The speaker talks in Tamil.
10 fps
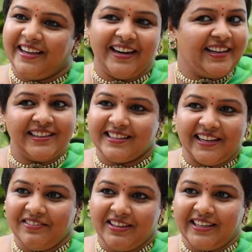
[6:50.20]
எனக்கு இது
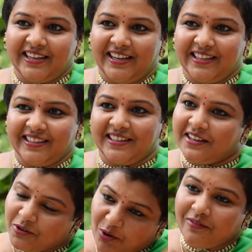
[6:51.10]
தெரியவே தெரியாது
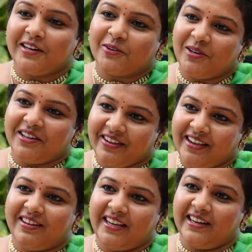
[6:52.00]
கோவிலுக்குள்ளேயே
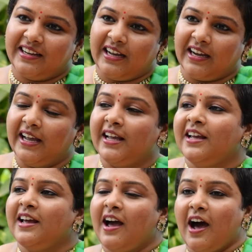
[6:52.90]
இருக்காங்க
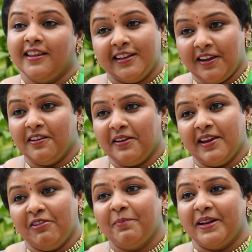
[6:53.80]
அது
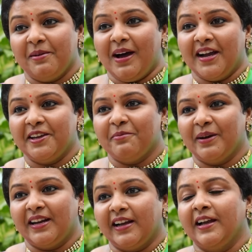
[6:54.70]
எவ்வளோ பெரிய பாக்கியம்
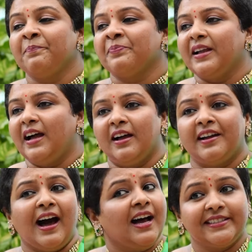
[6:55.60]
பாருங்கள்
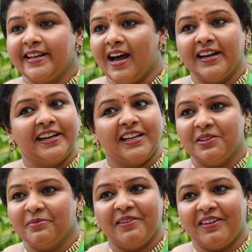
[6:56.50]
காசு யார்கிட்ட
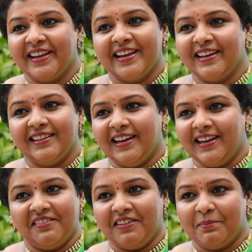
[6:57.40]
இருந்துமே வாங்கிக்கிறதே
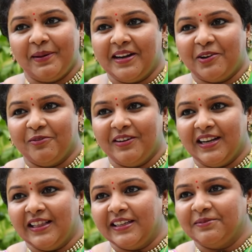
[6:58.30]
இல்லை வடப்பழனி
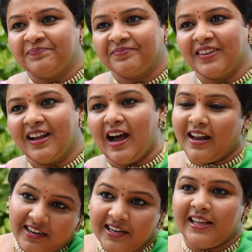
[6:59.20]
கோவில்லேருந்து
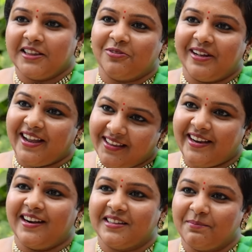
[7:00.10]
அறநிலைத்துறையே அதை
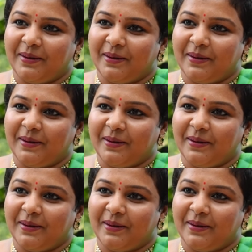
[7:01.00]
எடுத்து